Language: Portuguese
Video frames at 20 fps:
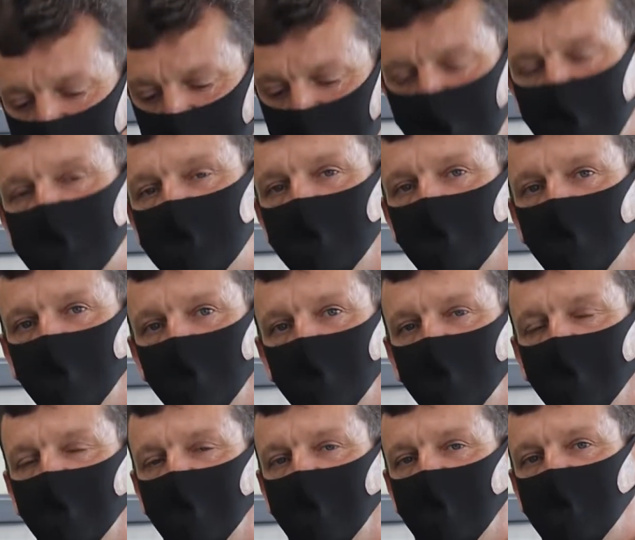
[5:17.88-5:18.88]
tive essa
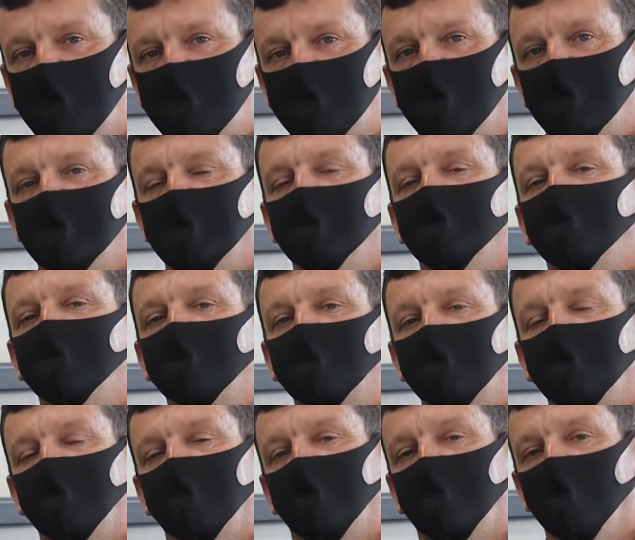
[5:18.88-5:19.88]
oportunidade
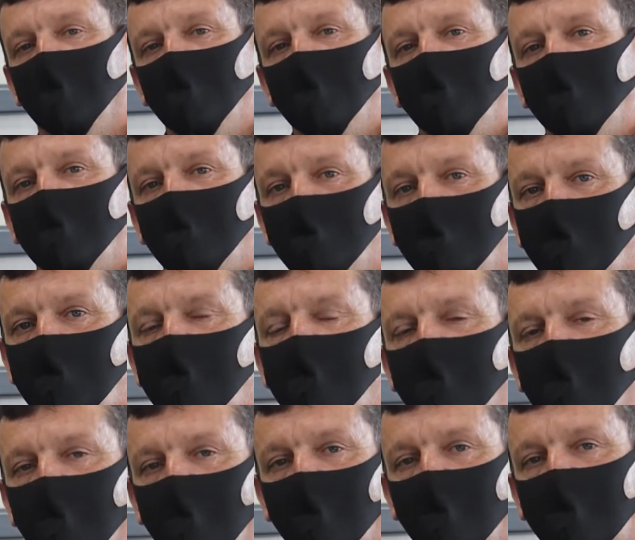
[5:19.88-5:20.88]
porque eu me
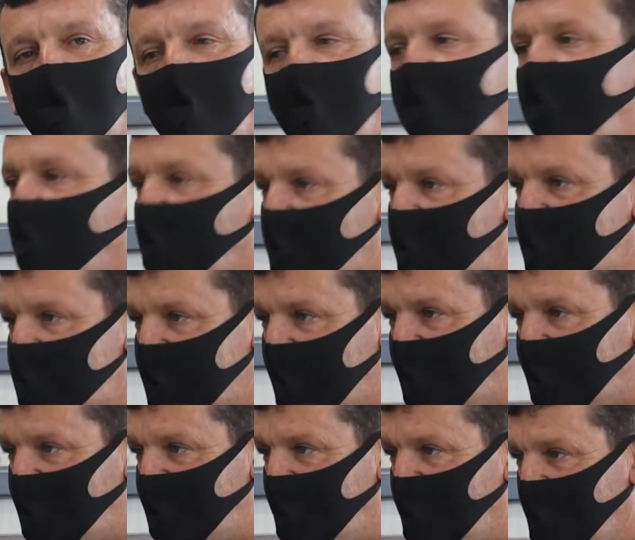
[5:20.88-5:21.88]
coloquei no
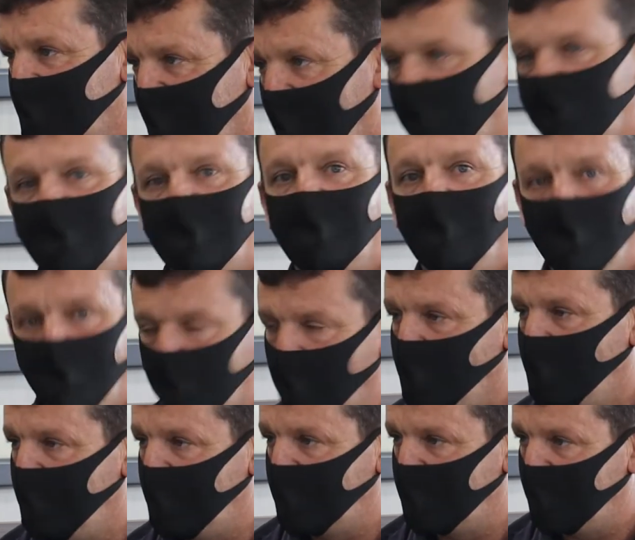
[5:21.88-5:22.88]
desafio da vida
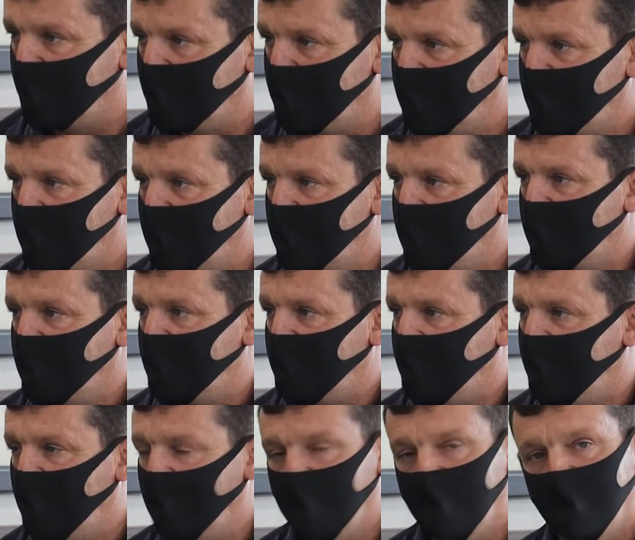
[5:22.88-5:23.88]
pública.
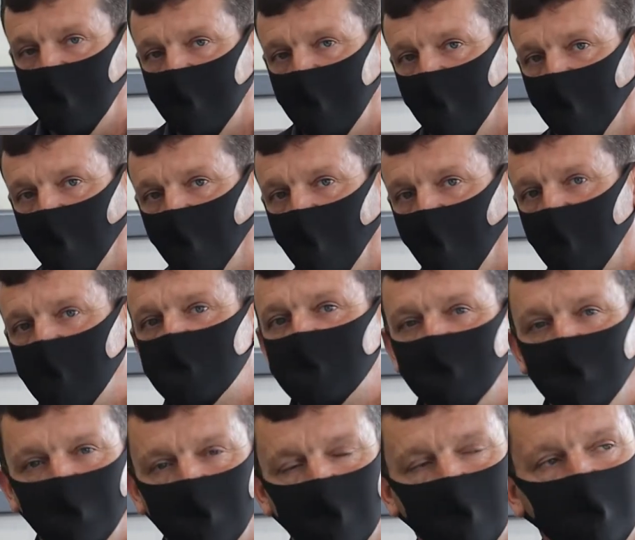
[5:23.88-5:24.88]
E eu
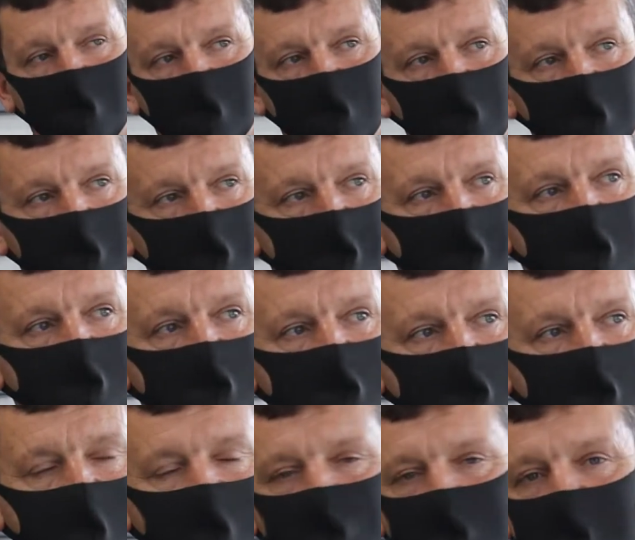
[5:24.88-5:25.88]
gosto muito de
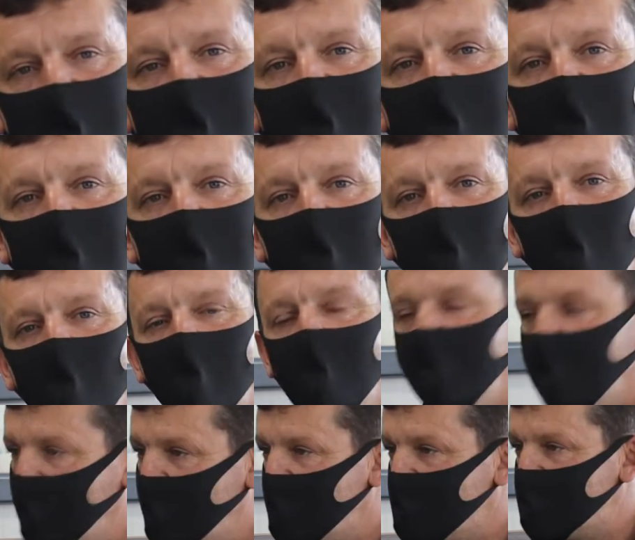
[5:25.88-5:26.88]
saber que eu
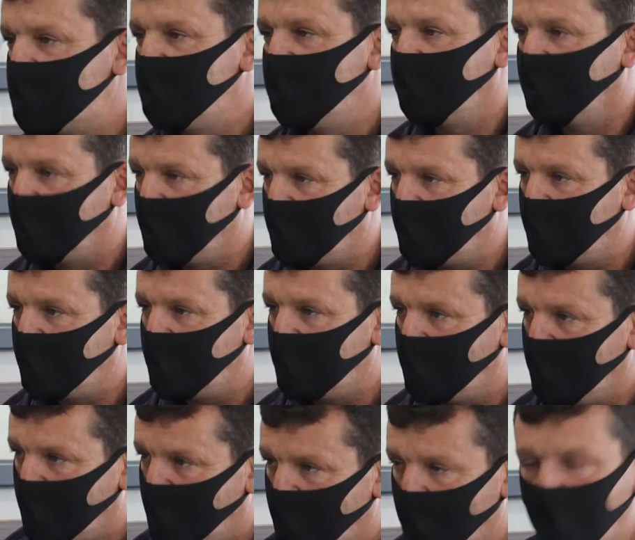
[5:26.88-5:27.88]
conheço
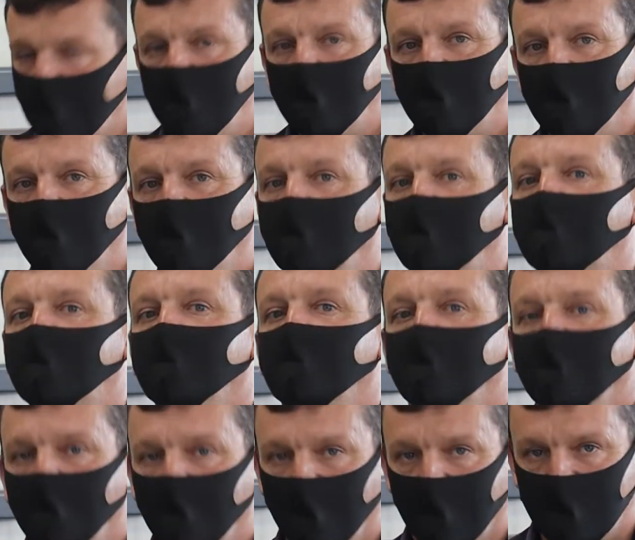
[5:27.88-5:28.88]
muito, muito
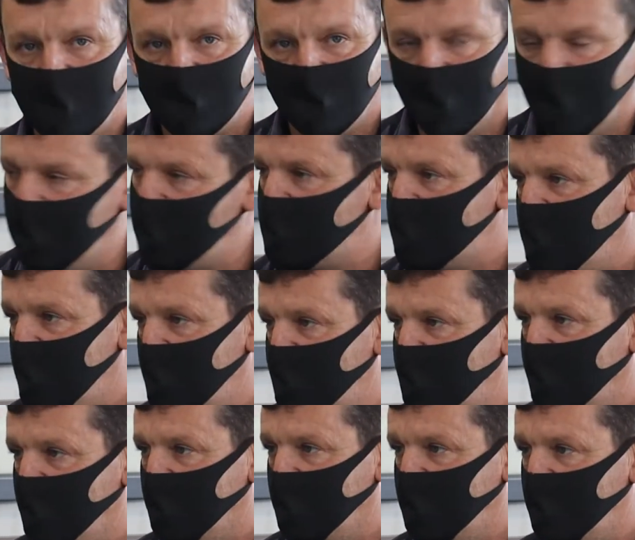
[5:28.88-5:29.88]
o nosso
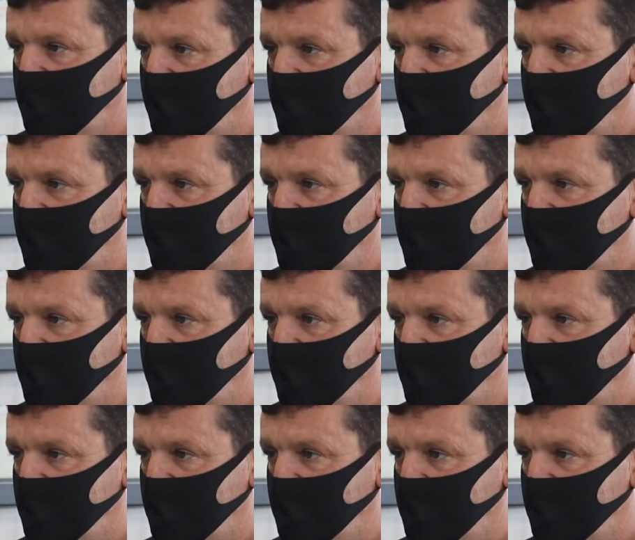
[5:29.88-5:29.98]
município.